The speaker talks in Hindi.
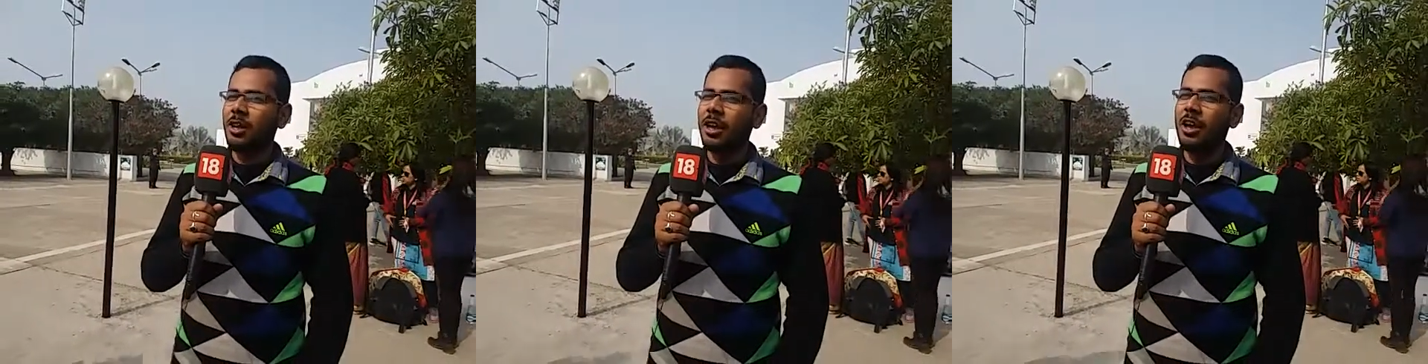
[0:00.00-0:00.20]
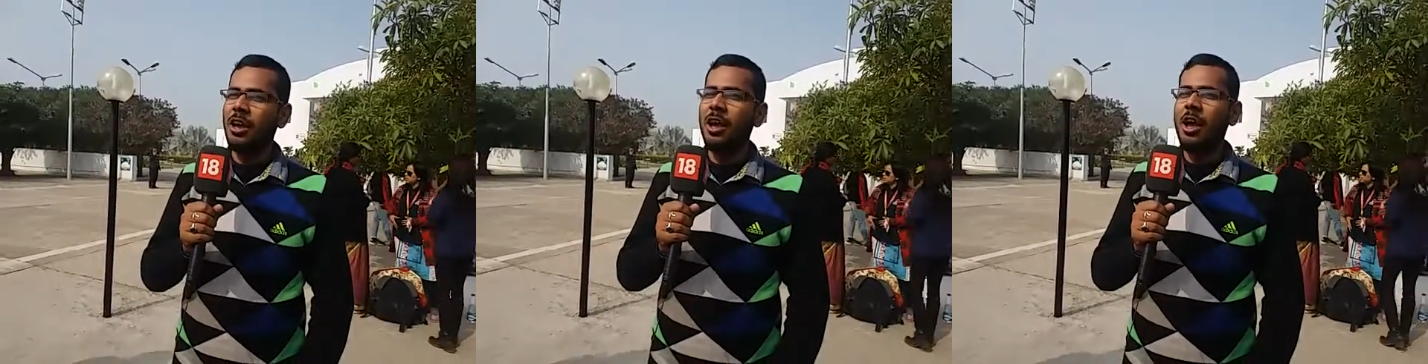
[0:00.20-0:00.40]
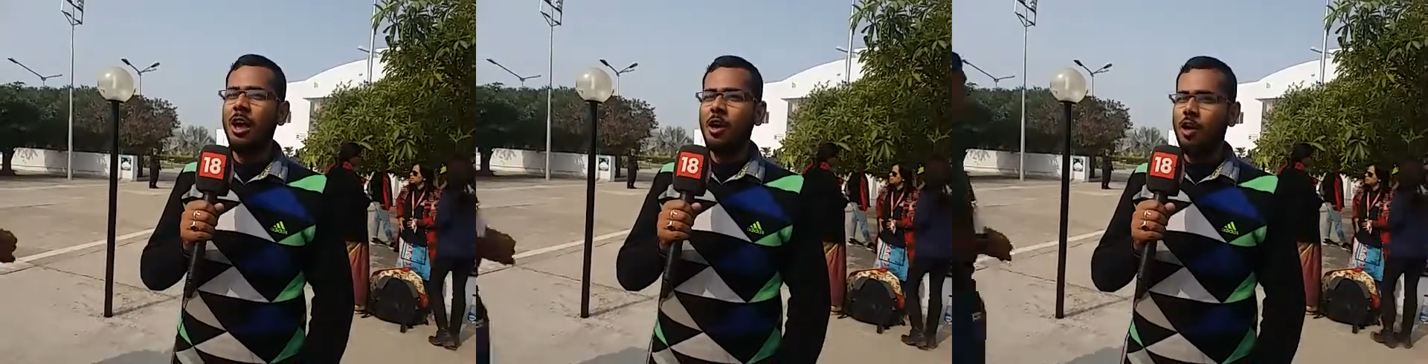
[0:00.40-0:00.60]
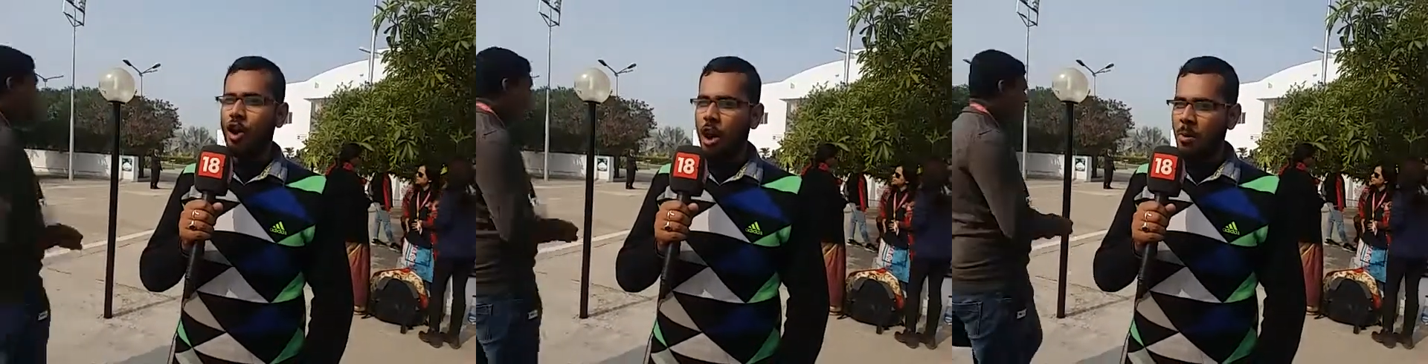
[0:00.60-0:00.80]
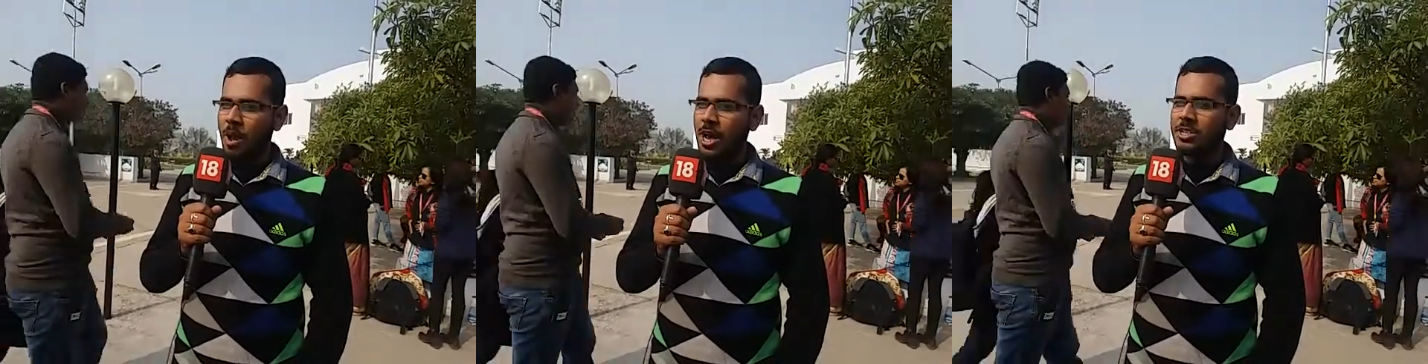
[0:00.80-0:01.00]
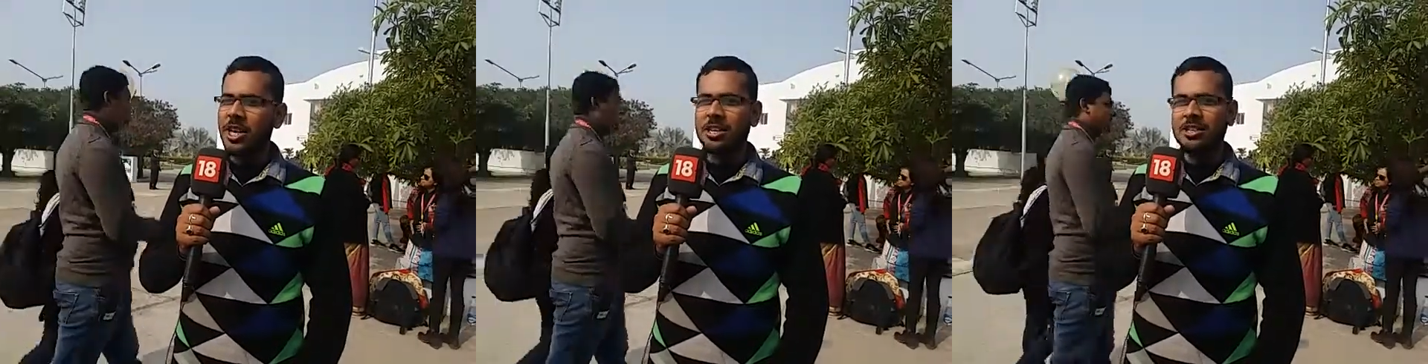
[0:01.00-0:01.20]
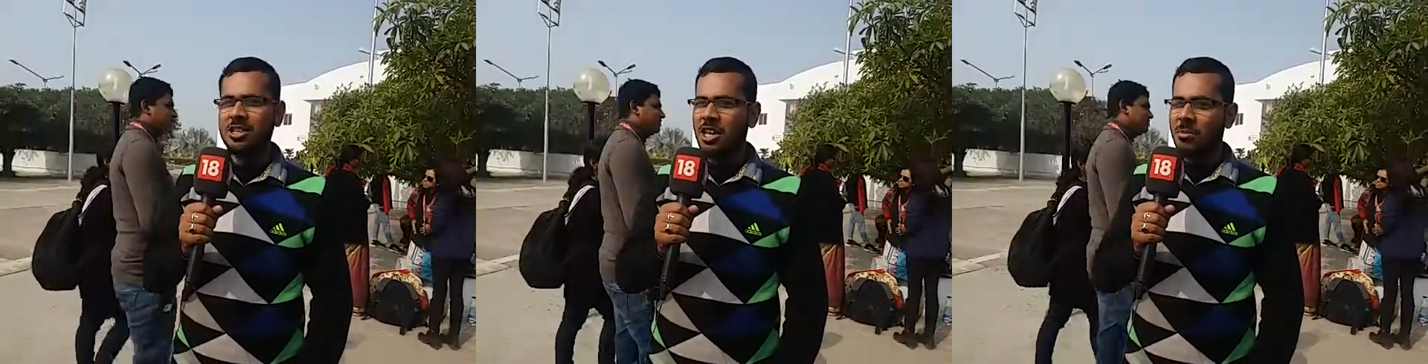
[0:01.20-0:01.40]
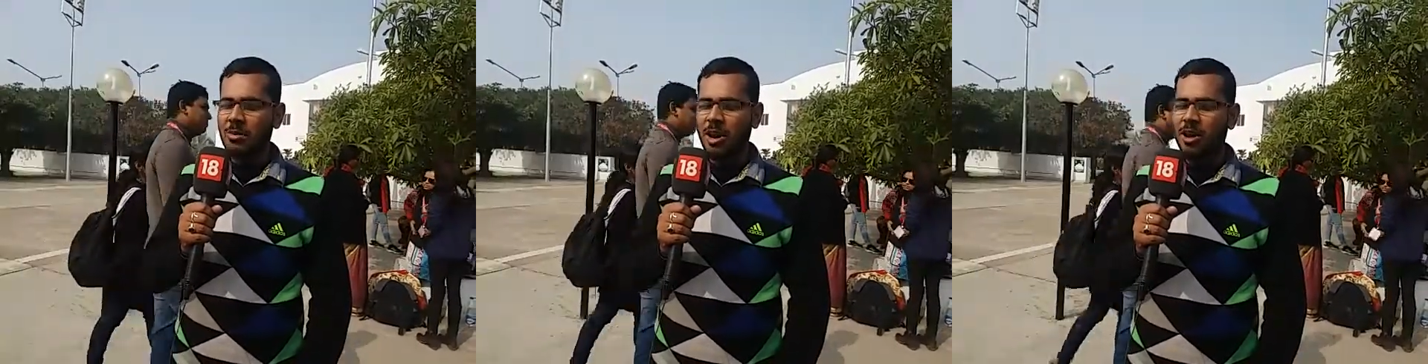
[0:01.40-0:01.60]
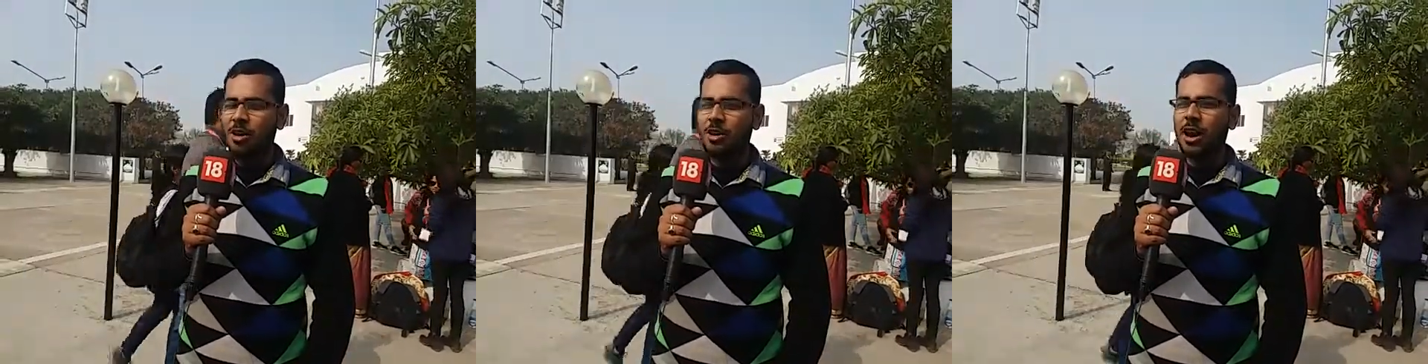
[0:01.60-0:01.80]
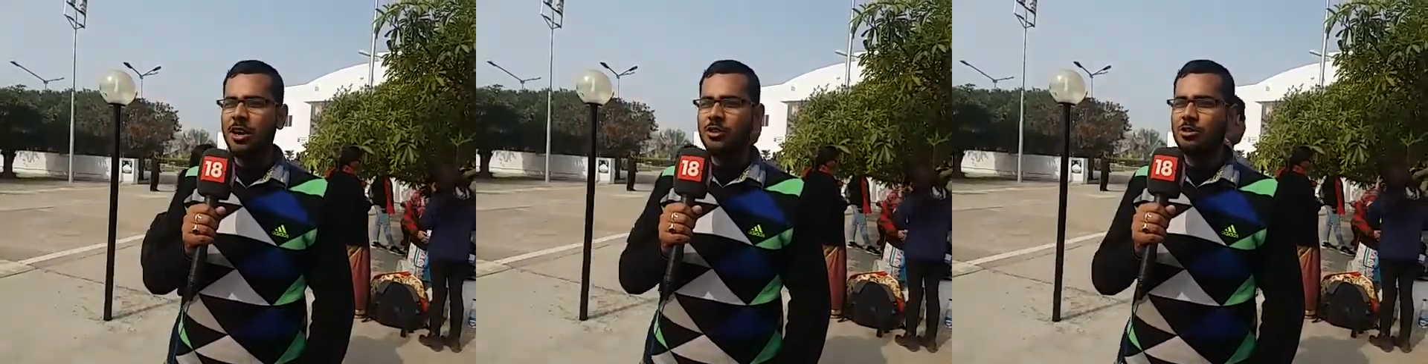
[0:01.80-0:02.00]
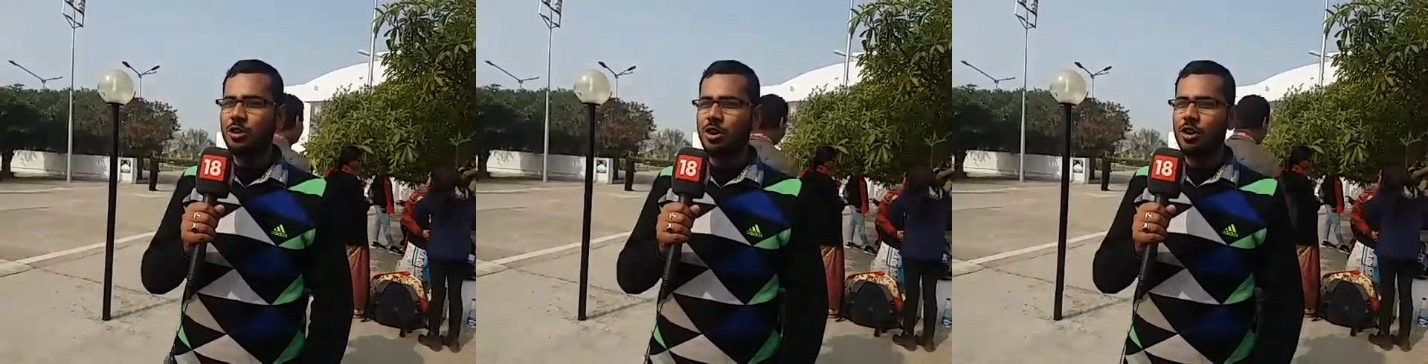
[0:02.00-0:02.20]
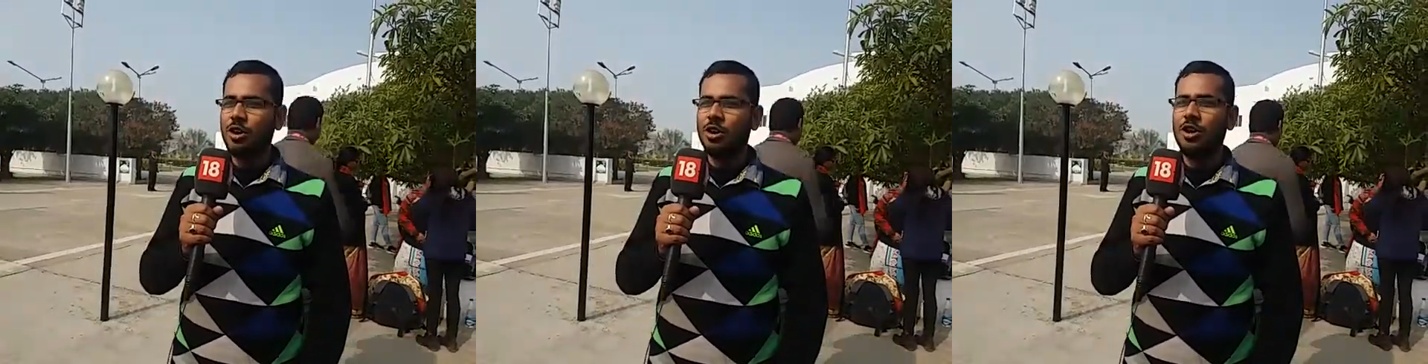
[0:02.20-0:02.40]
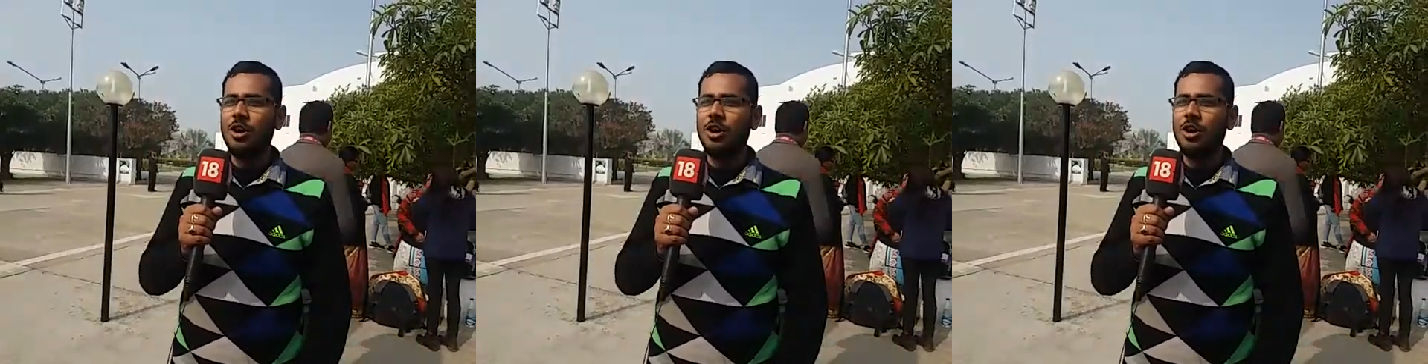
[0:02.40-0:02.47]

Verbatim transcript: में कोई भी ऐसा सी नहीं होगा जो